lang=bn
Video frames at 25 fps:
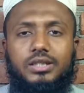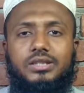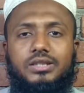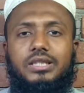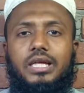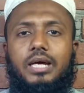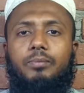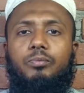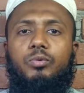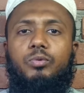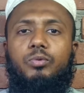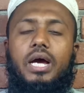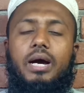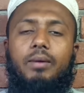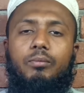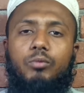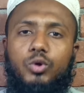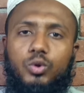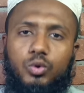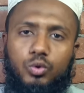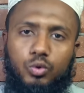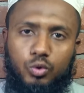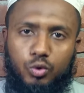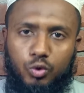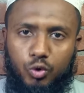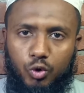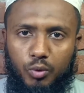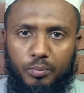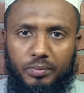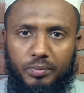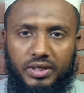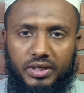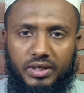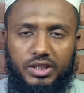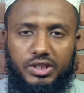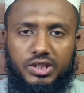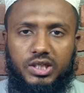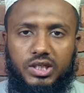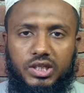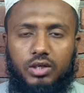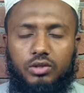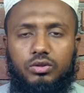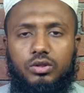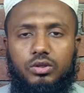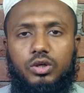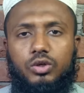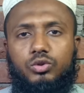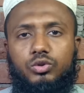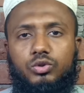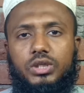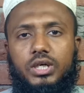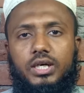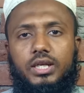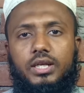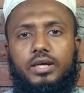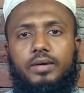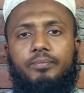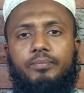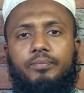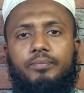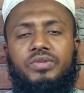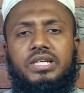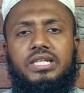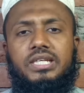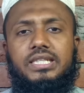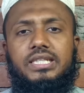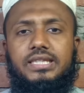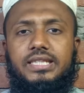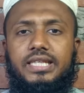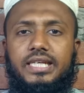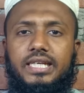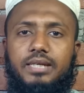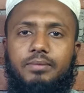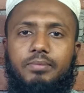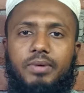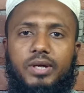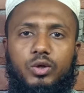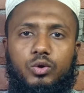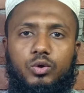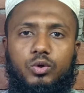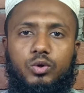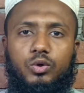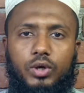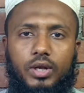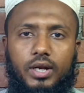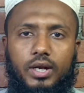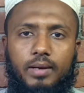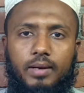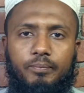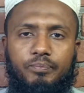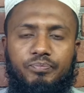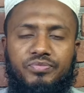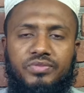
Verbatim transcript: তারপরে আমলগুলো করবেন ইনশা আল্লাহ তালা দিনে ভাই ও বোনেরা